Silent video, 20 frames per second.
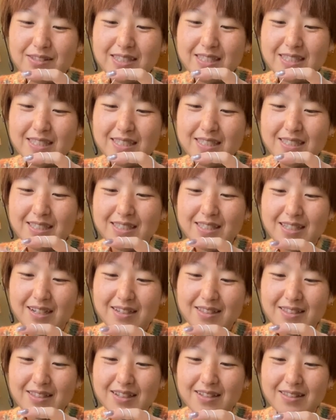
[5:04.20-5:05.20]
し
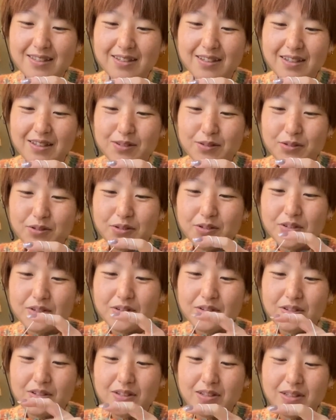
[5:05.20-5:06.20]
かったんだけ
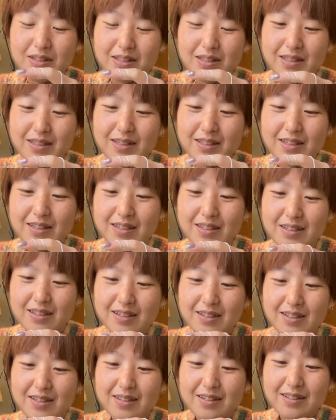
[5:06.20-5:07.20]
ど
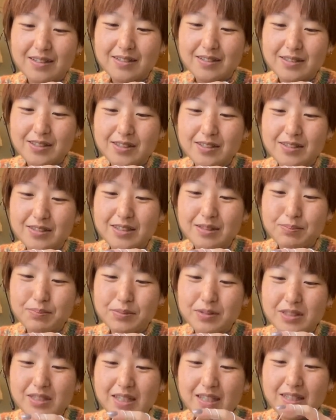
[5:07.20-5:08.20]

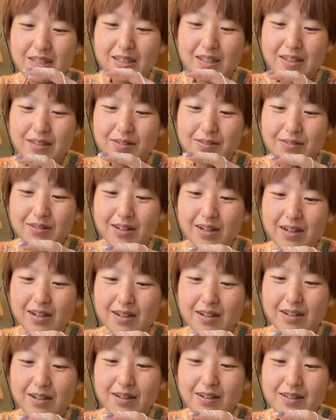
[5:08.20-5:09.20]
チューリップセーターと
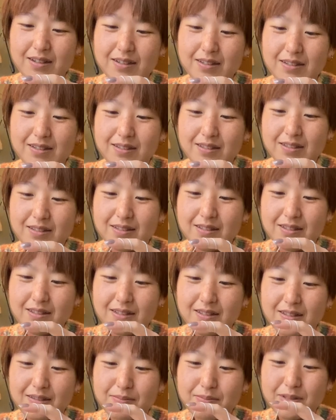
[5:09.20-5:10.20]
か
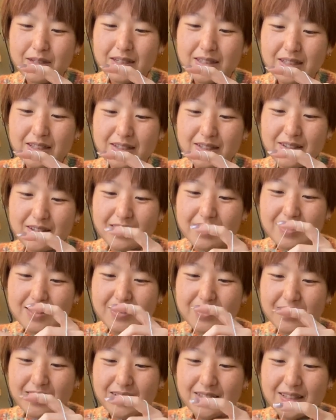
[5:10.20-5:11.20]
ラナンキュラス
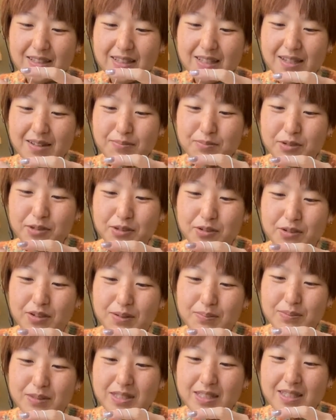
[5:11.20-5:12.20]
とかでね模様
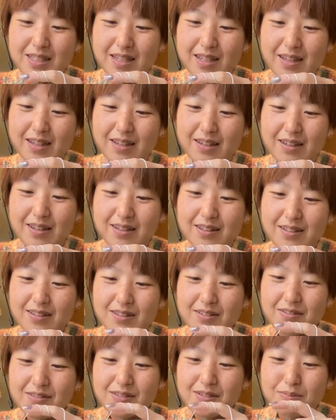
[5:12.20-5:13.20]
編みして
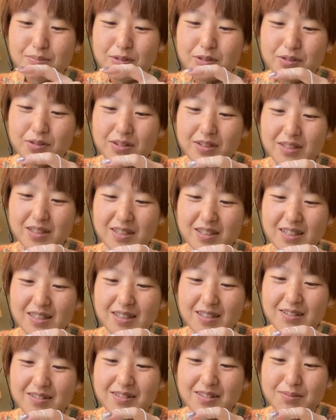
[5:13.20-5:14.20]
どんどん模様ができ
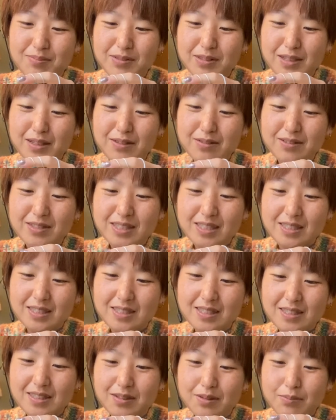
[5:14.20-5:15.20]
ていくのも楽し
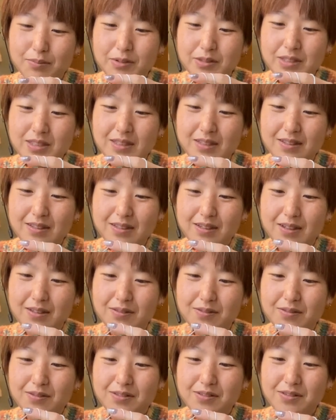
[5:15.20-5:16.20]
いって思ってたんだけ
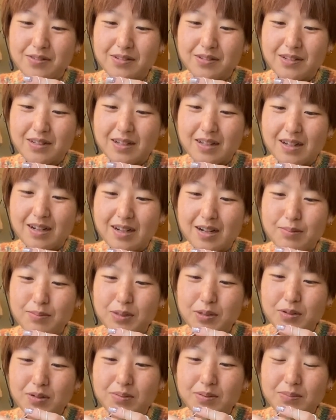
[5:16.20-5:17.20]
どこの編
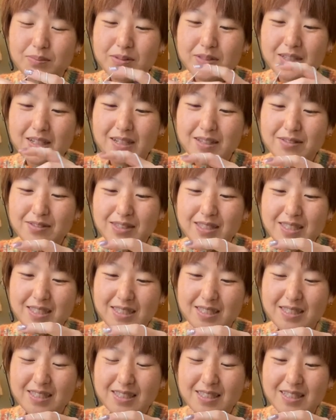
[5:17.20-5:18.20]
み込みも楽し
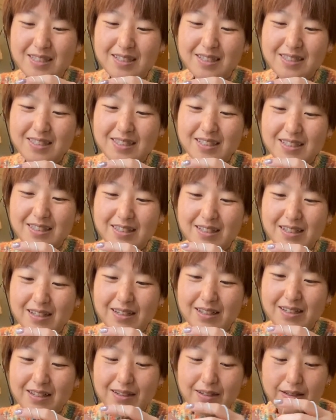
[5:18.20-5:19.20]
いってなっちゃっ
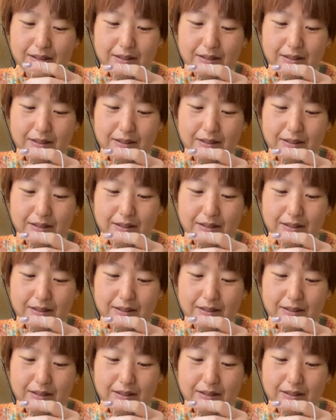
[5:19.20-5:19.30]
て